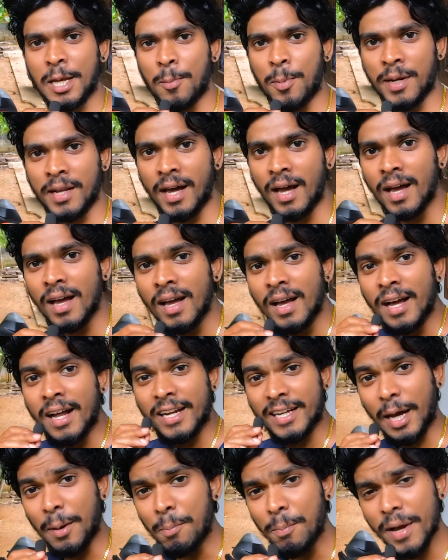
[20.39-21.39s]
அப்படின்னா
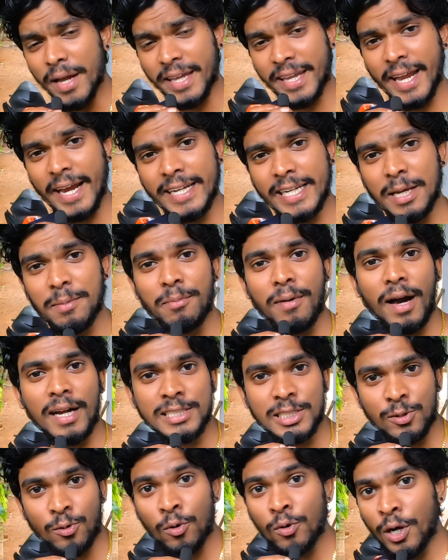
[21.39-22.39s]
நம்ம கேடிஎம்
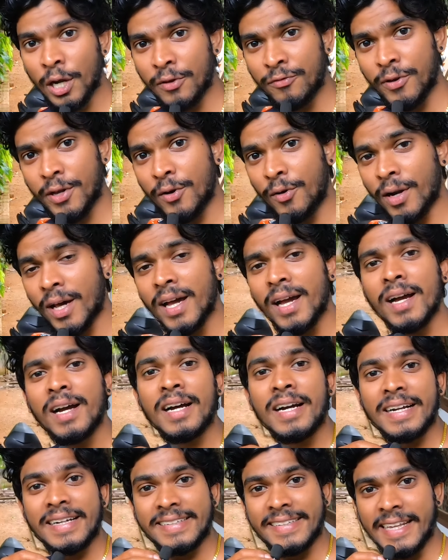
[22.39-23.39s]
மார்ச் ஒன் டுவெண்ட்டி ஃபைவோட
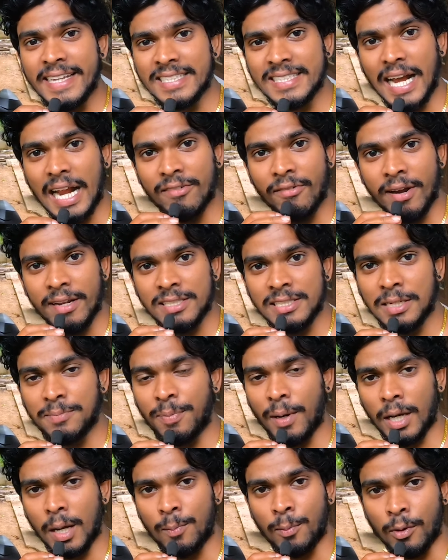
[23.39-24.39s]
டிஸ்அட்வான்டேஜ்
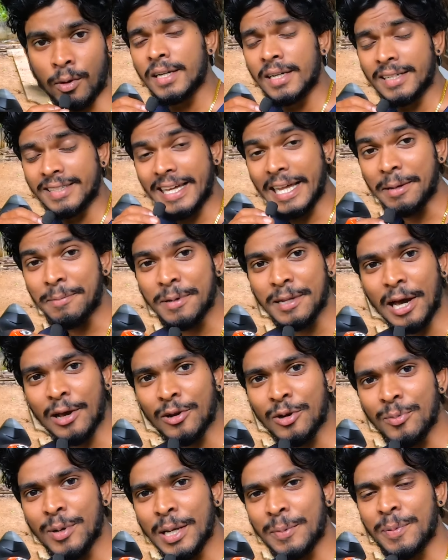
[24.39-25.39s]
தான் பார்க்க போகிறோம் நிறைய பேர்
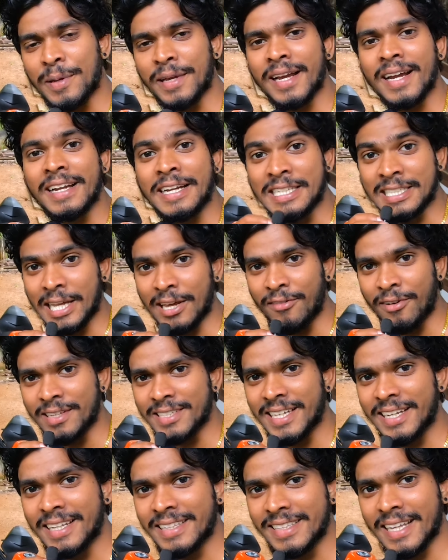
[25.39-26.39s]
ஆர்வமாக இருப்பீங்க
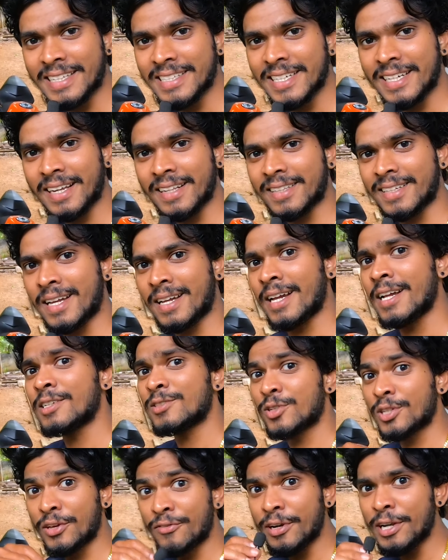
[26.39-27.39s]
டிஸ்அட்வான்டேஜ் என்ன தெரிஞ்சுக்கிறதுக்காக
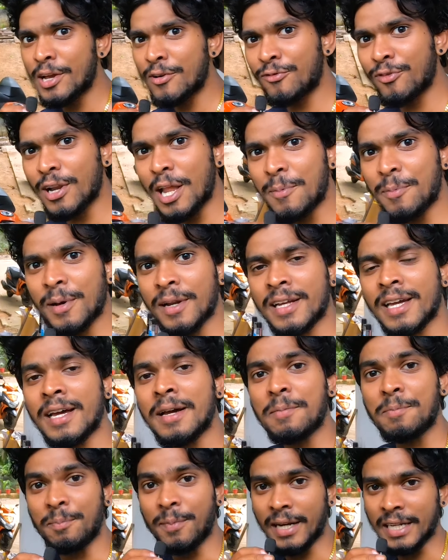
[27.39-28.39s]
ஸோ இந்த வீடியோ ஃபுல்லாக
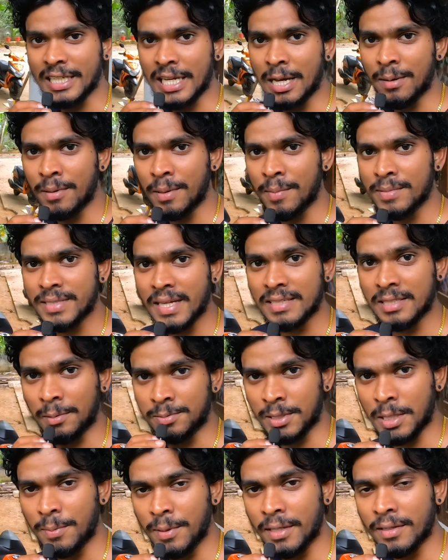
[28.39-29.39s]
பாருங்கள் மறக்காம நம்ம சேனல்
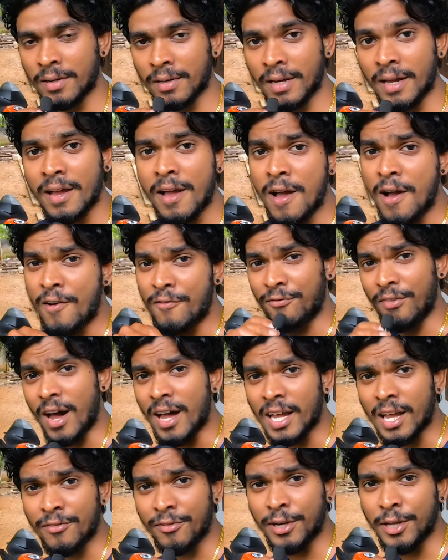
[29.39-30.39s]
சப்ஸ்கிரைப் பண்ணியிருக்கோங்க
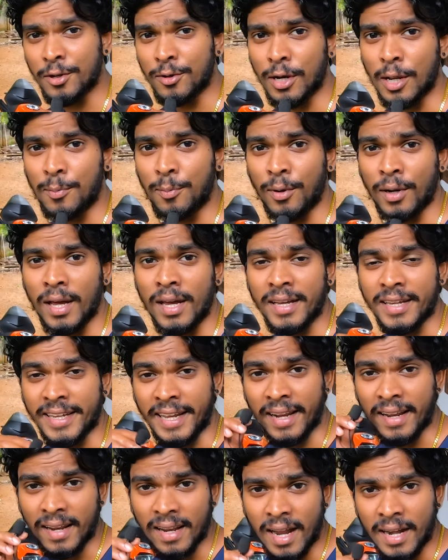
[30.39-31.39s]
வாங்க வீடியோக்குள்ளே போகலாம்
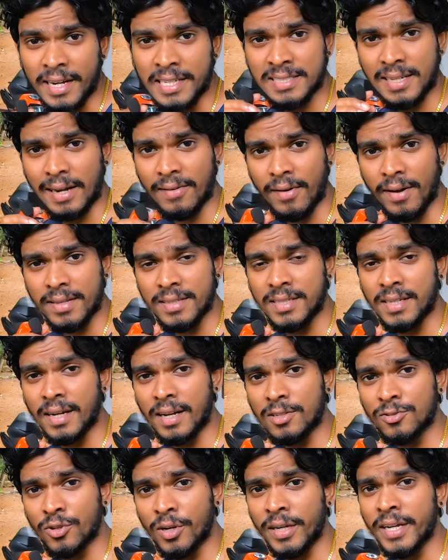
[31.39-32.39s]
என்னெல்லாம் டிஸ்அட்வான்டேஜ்
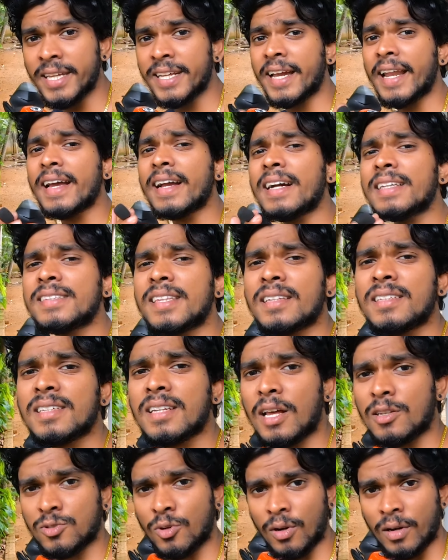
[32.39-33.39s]
இருக்குன்னு சொல்லிட்டு எனக்கு
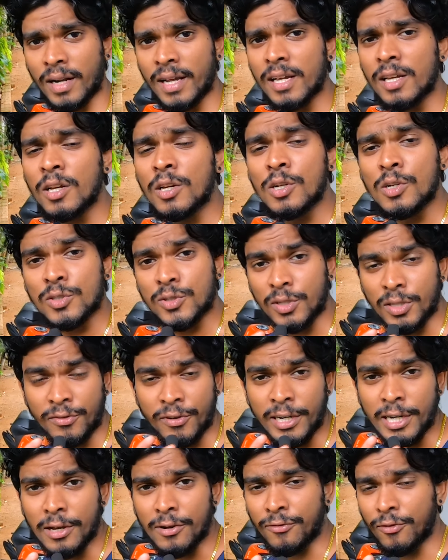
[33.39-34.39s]
தெரிஞ்சதை நான் சொல்கிறேன் ஸோ இந்த
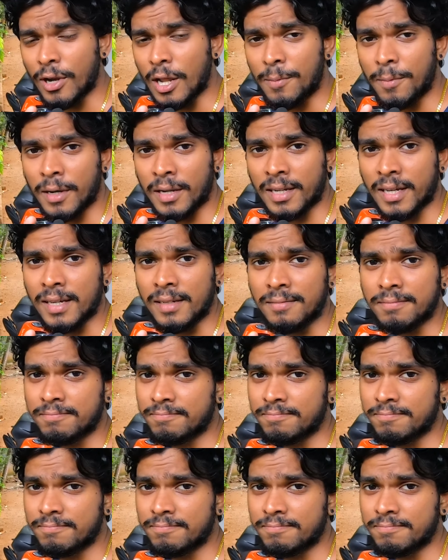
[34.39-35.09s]
வீடியோ ஃபுல்லாக பாருங்கள்